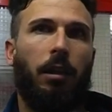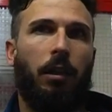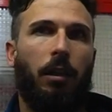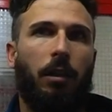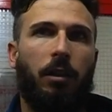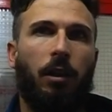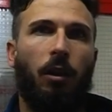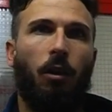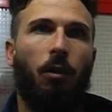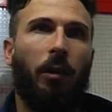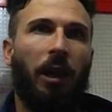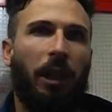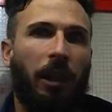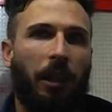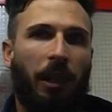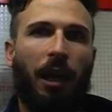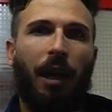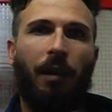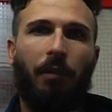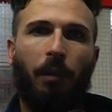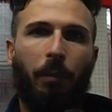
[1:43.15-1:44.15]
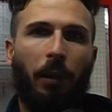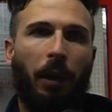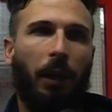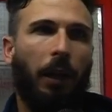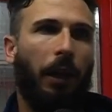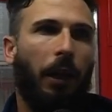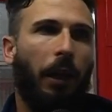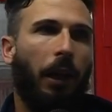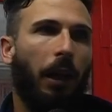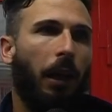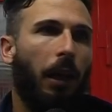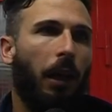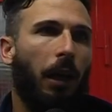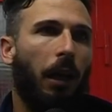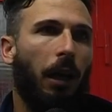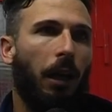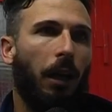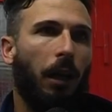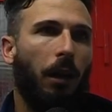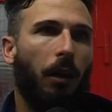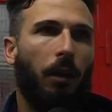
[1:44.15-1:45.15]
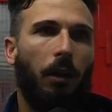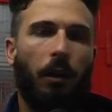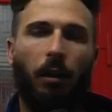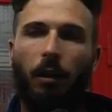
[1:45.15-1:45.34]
se lo meritava perché era